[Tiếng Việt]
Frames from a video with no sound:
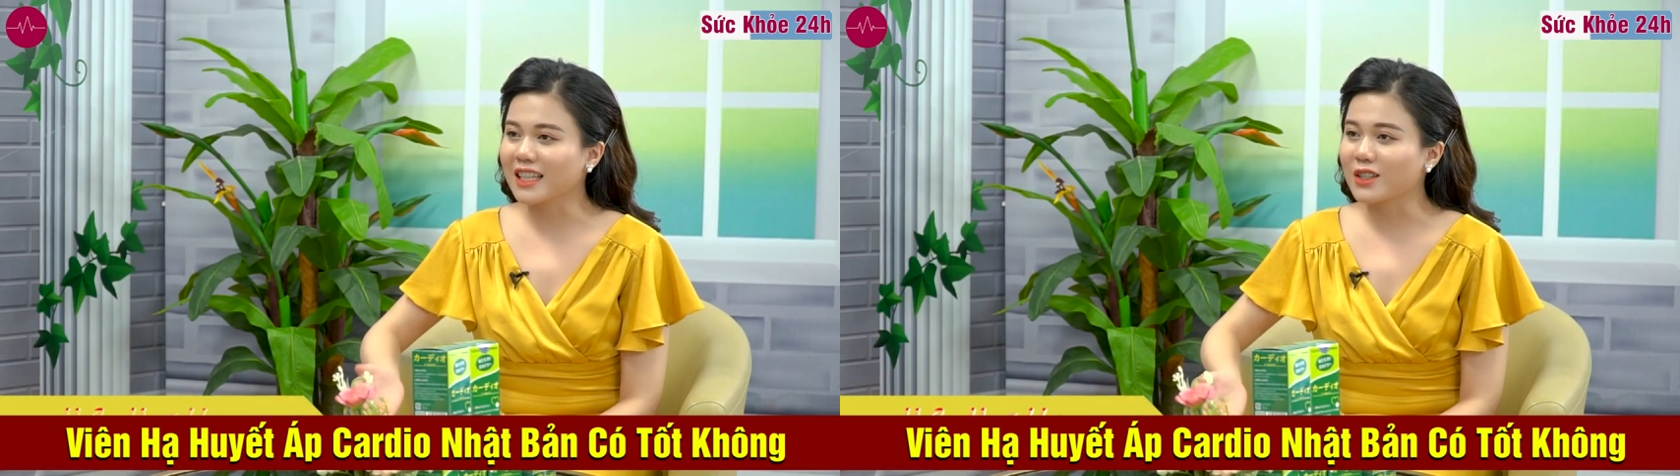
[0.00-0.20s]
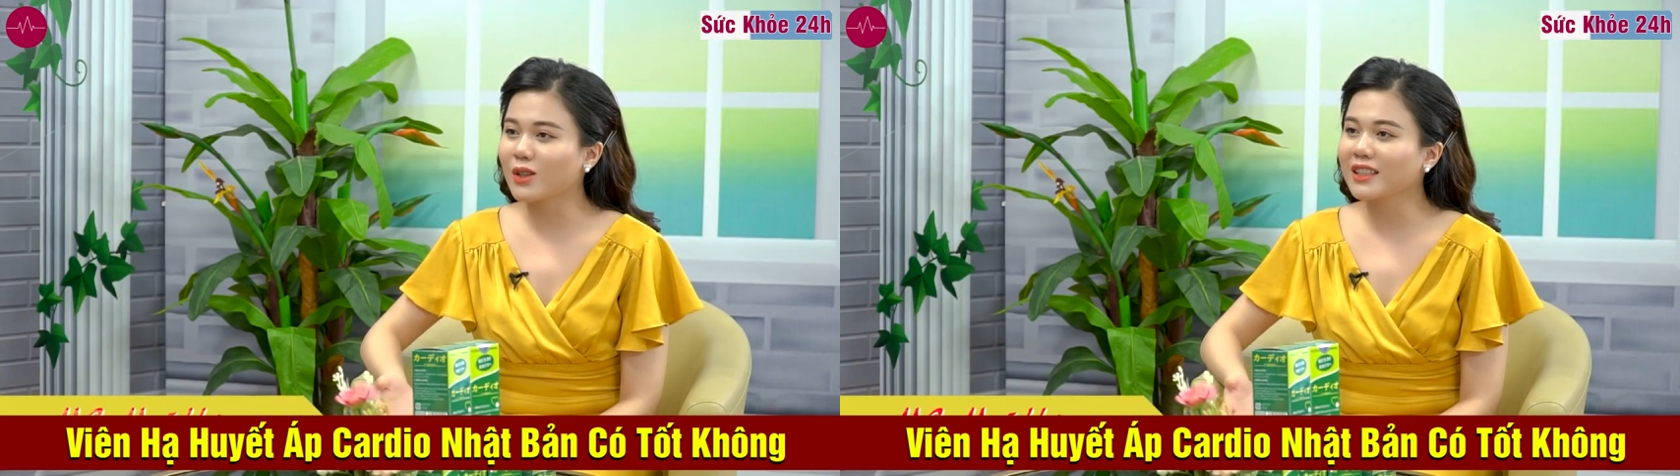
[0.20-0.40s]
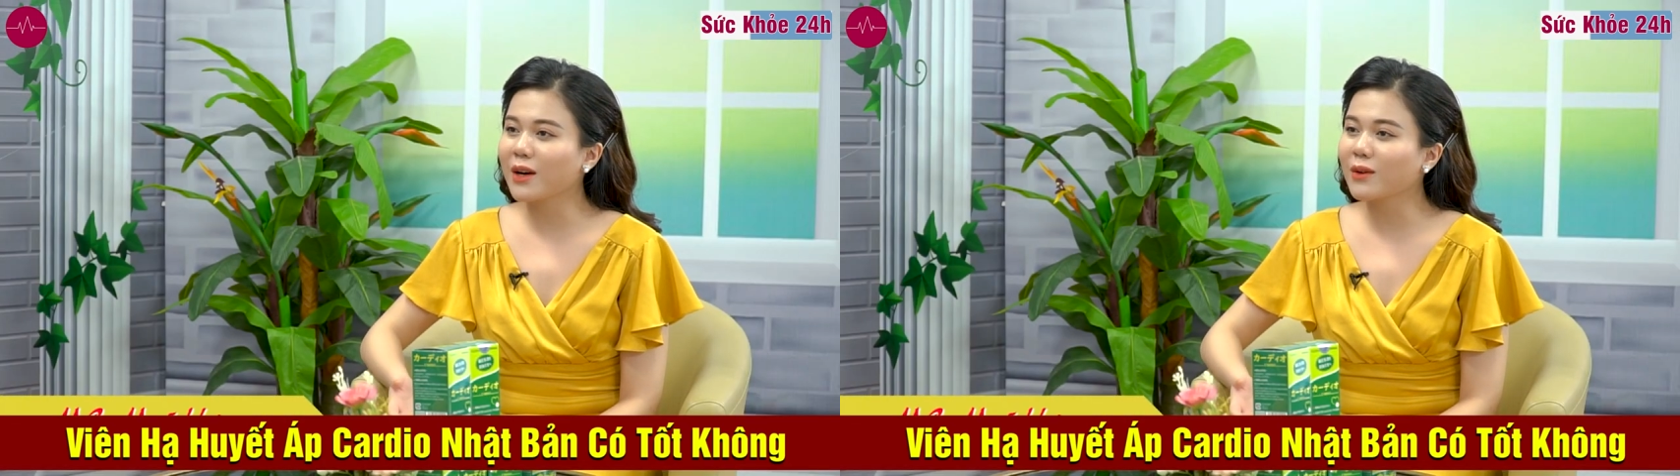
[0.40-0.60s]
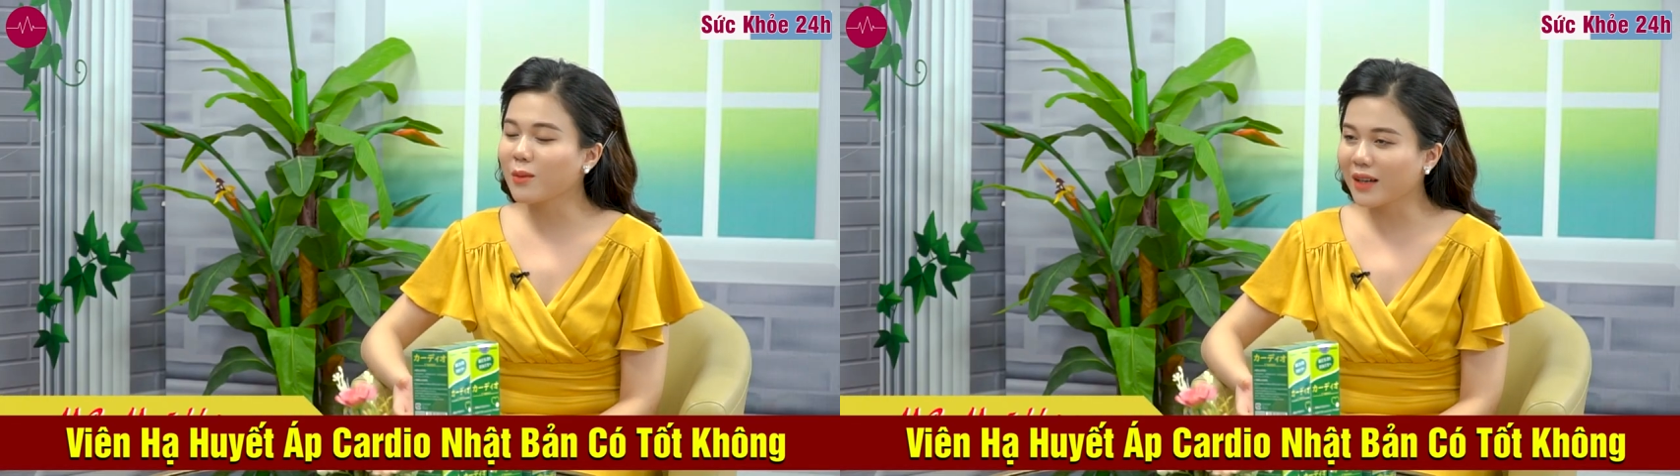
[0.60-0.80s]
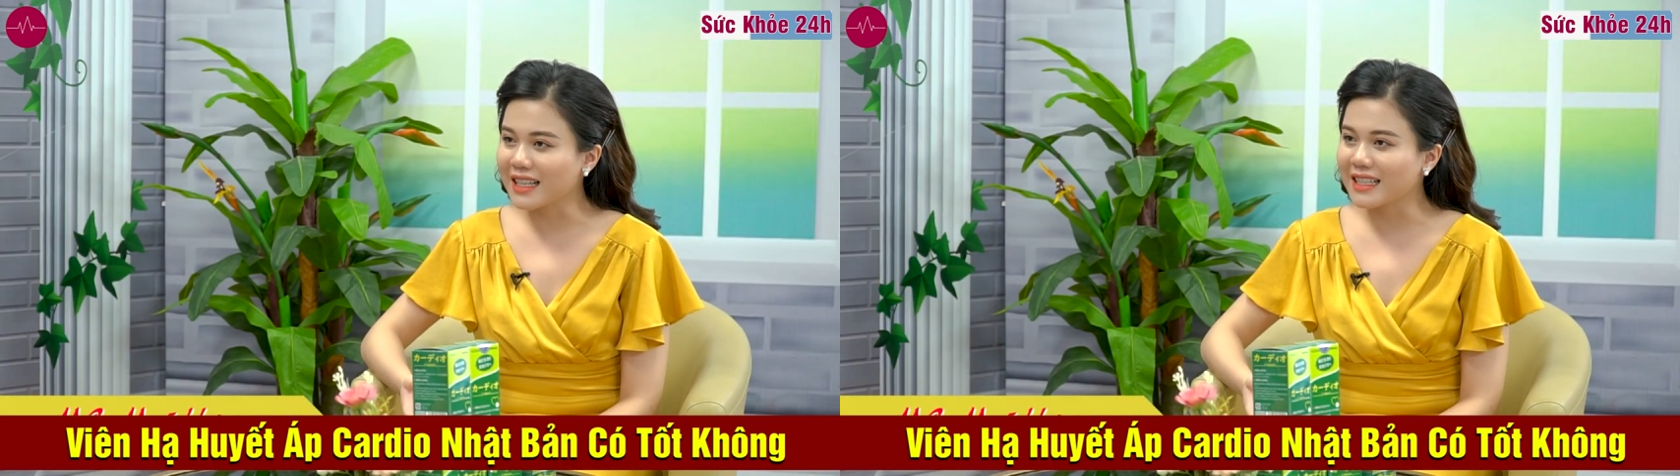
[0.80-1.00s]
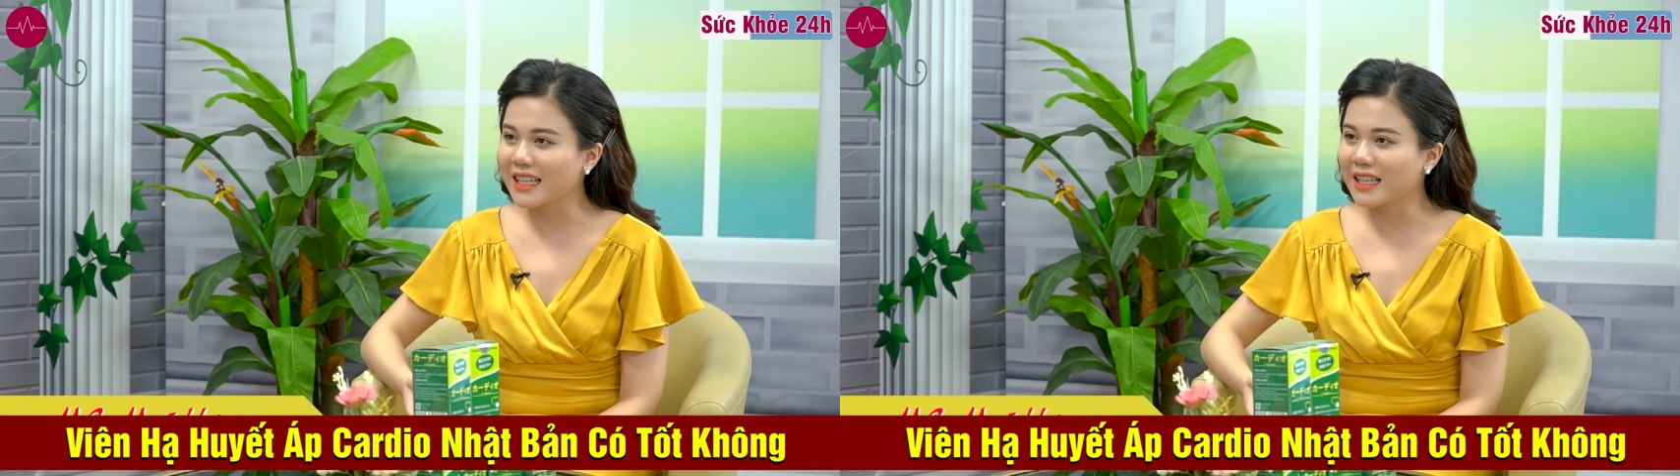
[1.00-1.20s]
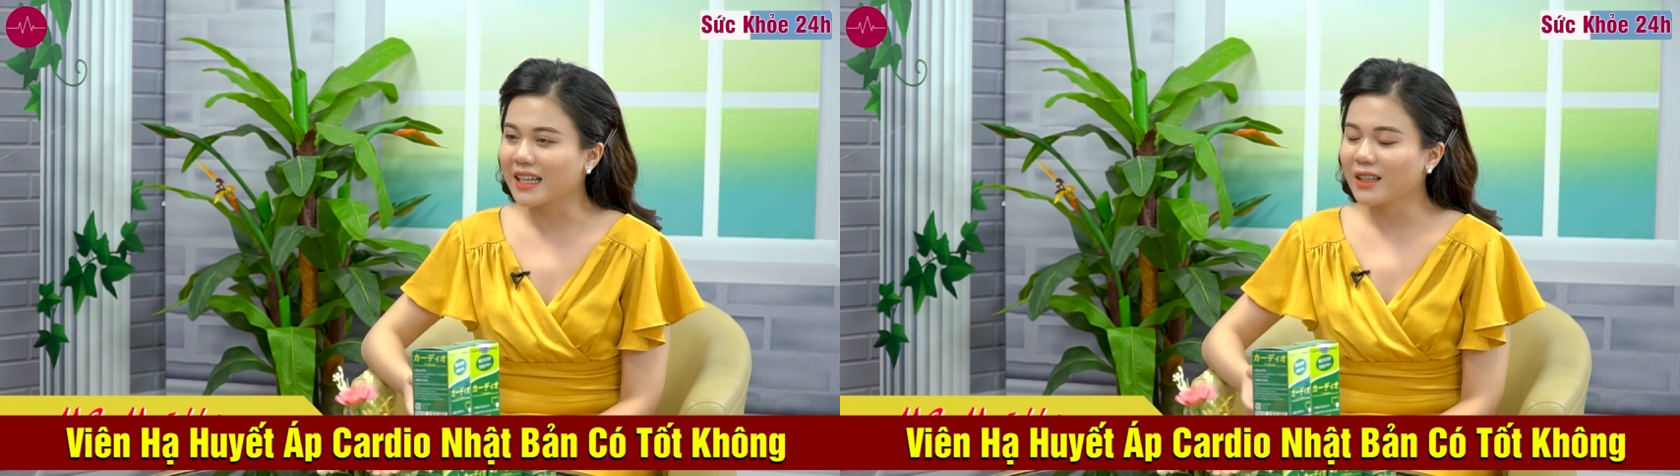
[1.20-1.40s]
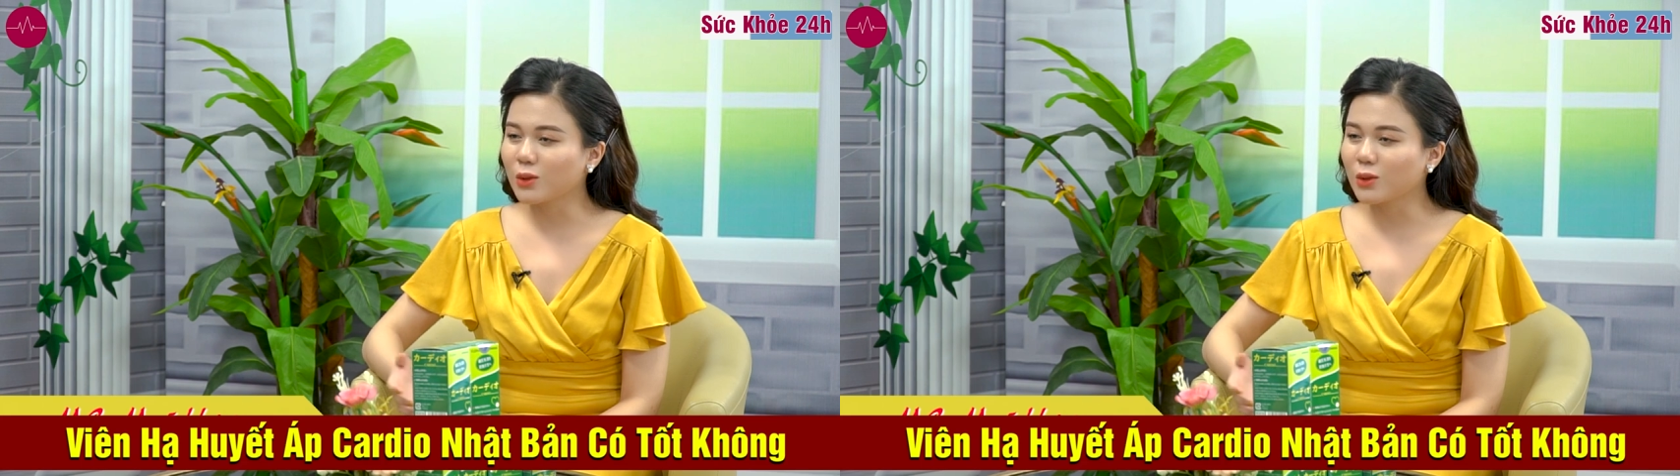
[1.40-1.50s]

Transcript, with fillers: sản xuất theo công nghệ gì,